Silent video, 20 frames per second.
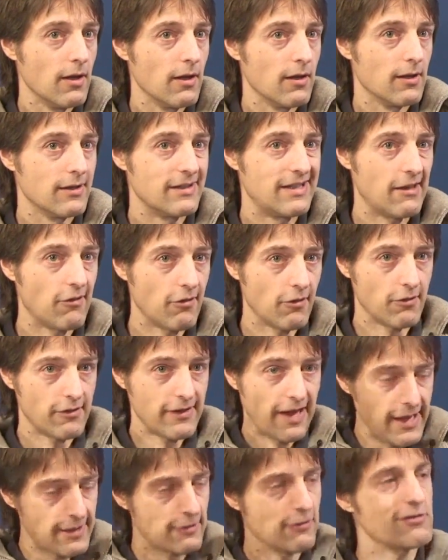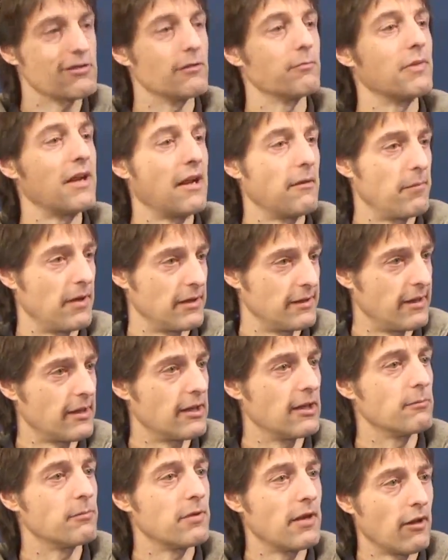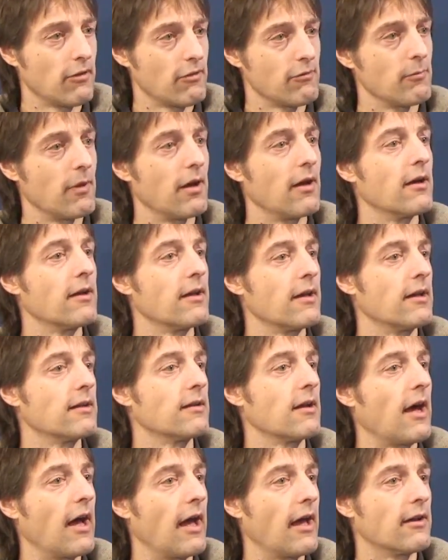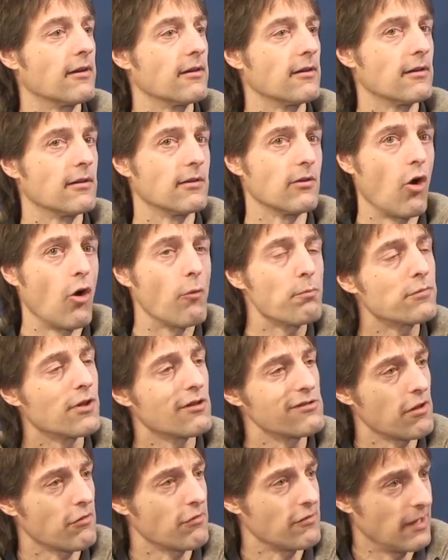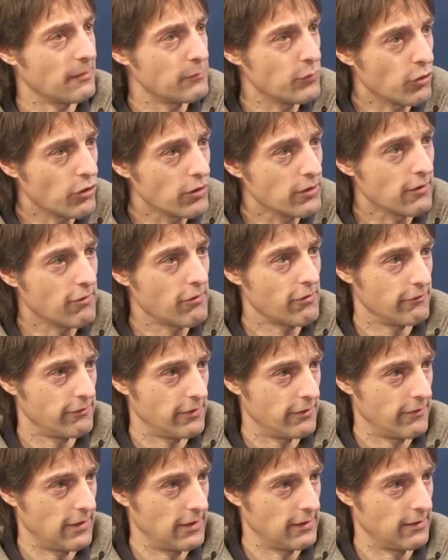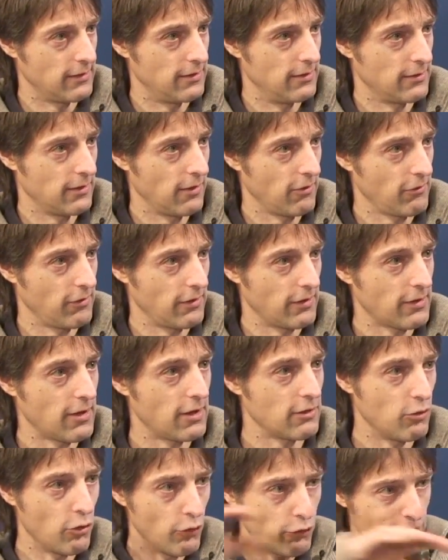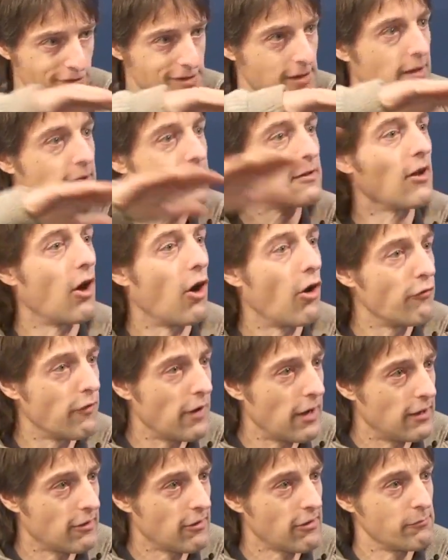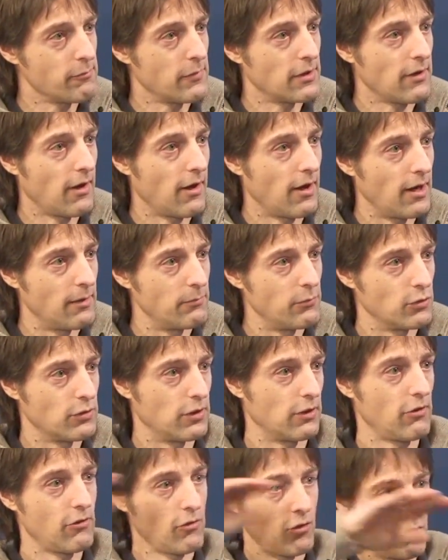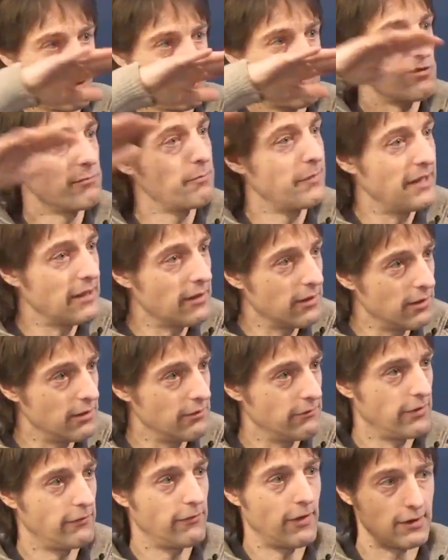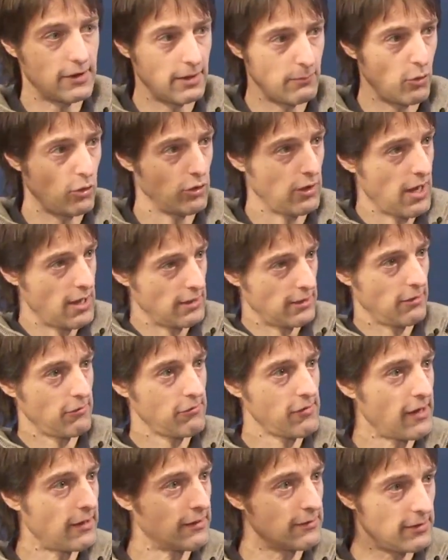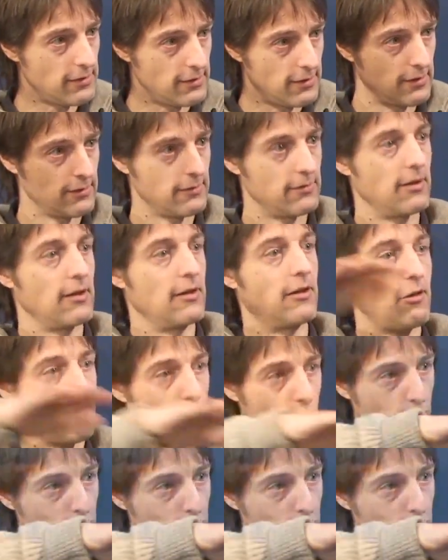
äh, äh dieses technische Partikelplasma in ein optisches Labyrinth zu verwandeln. Also ich kann Luftschichten aufheizen mit Harp und erzeuge Spiegel, wie Vater Morganas hängen die dann als